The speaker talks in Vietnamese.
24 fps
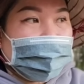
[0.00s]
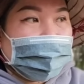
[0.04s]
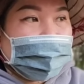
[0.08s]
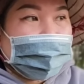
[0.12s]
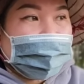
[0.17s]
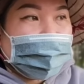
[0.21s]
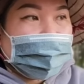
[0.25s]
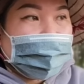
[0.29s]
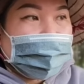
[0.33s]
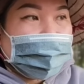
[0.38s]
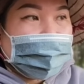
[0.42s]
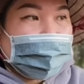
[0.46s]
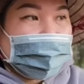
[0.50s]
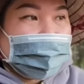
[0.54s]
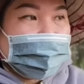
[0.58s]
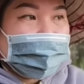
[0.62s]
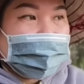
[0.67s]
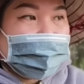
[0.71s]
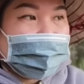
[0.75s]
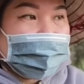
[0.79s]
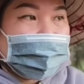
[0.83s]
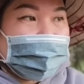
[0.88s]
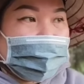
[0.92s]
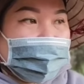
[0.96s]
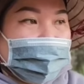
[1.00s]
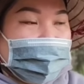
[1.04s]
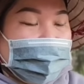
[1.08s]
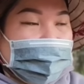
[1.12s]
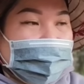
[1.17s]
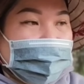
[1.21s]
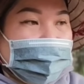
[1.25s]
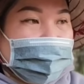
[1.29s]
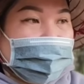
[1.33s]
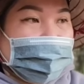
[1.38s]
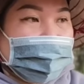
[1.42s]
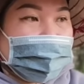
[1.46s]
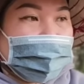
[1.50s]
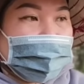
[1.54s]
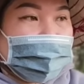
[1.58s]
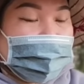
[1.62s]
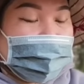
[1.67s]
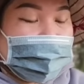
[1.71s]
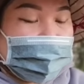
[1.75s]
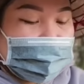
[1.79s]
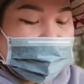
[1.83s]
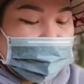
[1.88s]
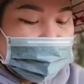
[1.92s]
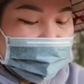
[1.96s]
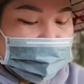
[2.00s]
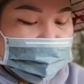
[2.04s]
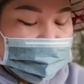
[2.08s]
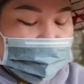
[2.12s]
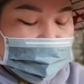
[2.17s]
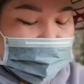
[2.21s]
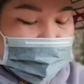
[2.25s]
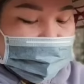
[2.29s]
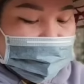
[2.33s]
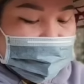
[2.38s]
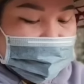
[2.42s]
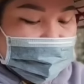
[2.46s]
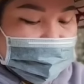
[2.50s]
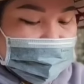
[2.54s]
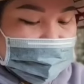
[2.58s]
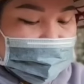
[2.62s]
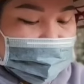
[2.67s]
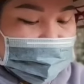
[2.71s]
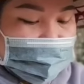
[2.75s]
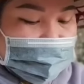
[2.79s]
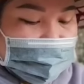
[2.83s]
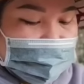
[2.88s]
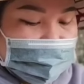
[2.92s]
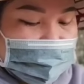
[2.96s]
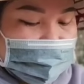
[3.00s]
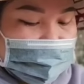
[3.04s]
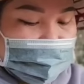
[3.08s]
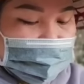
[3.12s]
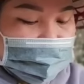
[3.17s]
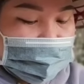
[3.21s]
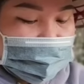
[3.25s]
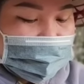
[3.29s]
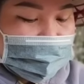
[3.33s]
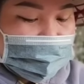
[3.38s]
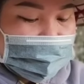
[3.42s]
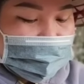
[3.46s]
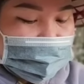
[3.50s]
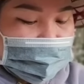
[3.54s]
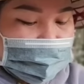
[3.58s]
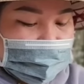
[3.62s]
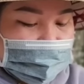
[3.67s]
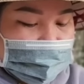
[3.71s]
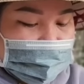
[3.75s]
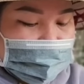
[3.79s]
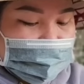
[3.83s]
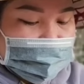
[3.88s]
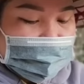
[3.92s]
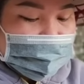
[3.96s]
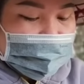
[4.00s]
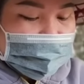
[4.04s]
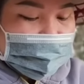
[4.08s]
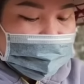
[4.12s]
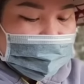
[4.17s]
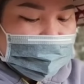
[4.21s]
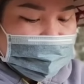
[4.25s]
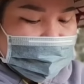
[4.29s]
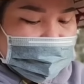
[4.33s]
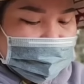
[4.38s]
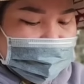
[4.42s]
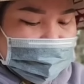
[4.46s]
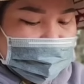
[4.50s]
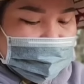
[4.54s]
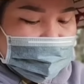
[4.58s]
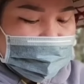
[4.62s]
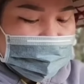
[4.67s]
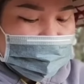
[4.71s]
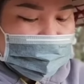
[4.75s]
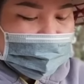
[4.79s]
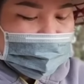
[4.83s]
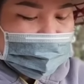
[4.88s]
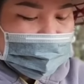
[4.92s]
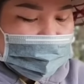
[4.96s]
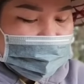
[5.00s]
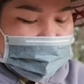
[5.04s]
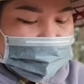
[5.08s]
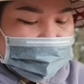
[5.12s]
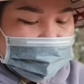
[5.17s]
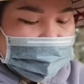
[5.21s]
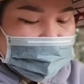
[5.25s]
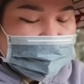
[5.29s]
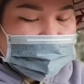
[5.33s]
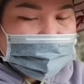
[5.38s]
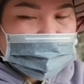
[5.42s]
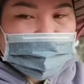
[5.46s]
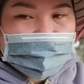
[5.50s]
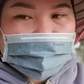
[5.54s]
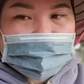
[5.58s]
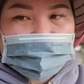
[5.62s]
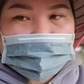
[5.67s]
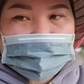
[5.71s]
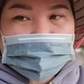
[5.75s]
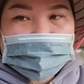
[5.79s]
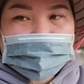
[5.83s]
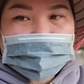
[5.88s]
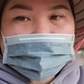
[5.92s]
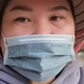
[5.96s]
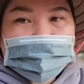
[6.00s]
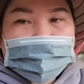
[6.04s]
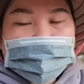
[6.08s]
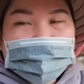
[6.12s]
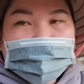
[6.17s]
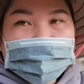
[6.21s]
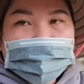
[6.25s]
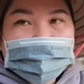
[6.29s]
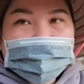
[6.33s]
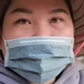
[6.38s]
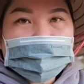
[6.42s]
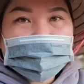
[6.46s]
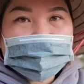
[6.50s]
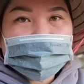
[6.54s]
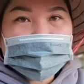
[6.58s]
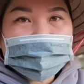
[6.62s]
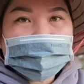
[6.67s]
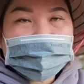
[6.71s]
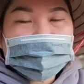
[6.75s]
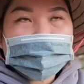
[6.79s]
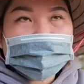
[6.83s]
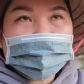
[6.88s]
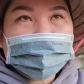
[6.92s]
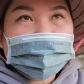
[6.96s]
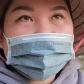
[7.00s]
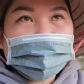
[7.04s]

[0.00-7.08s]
trời ơi, tự nhiên hồi nãy bữa nay sao chị sao vậy chị Hương vậy là mấy cái ngày mà chị ở một mình ngoài trời thì chị có bị gì không